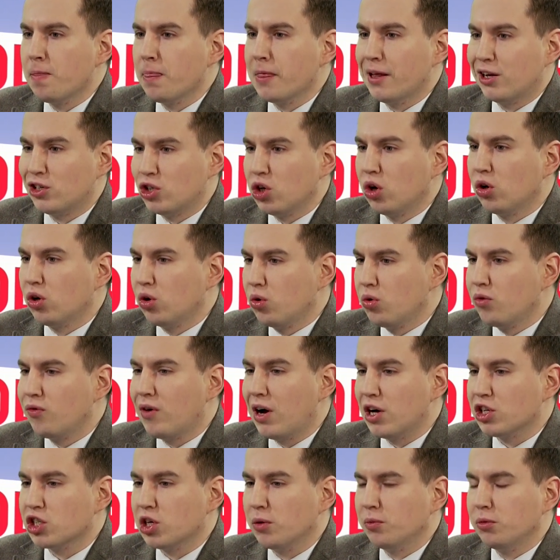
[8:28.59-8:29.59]
Ja ciągle
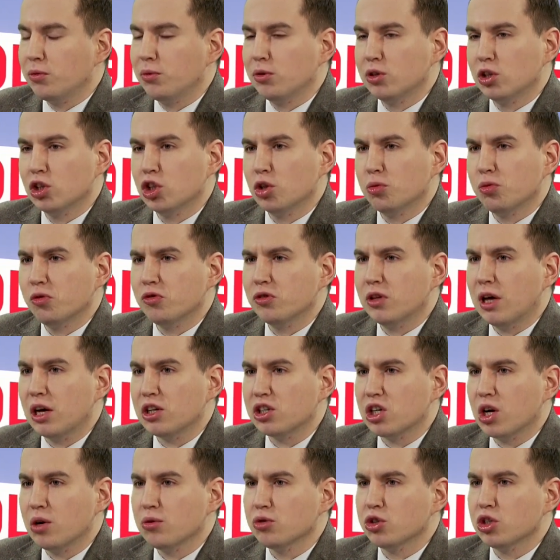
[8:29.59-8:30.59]
uważam i będę to
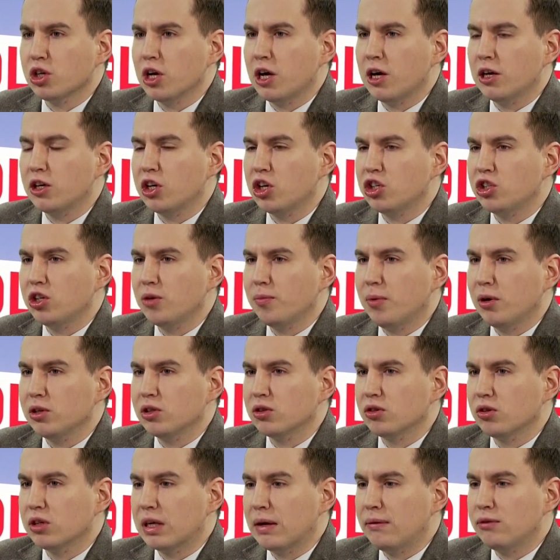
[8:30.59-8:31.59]
powtarzał, że jeśli
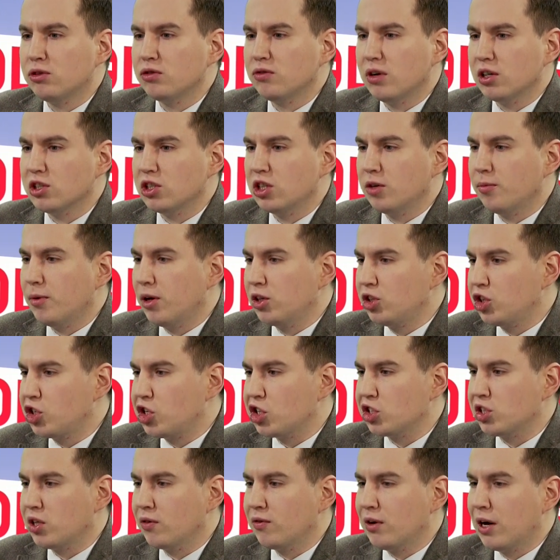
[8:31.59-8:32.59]
pani Gronkiewicz-Walc nie będzie
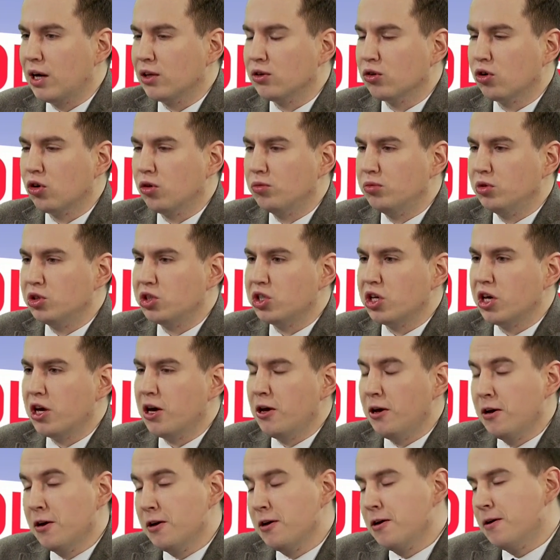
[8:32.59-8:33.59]
się stawiała na
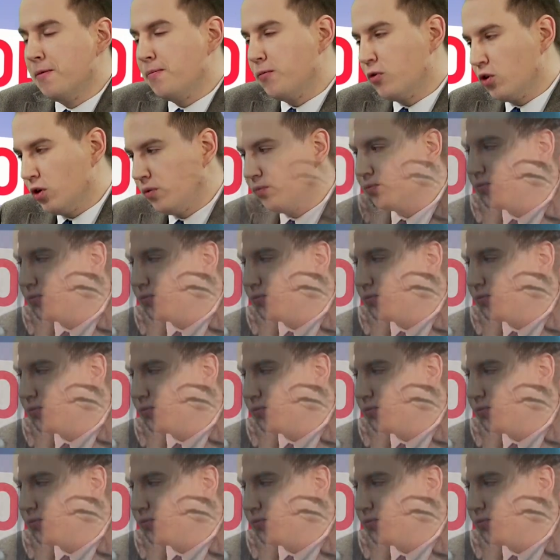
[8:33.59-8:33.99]
komisję, no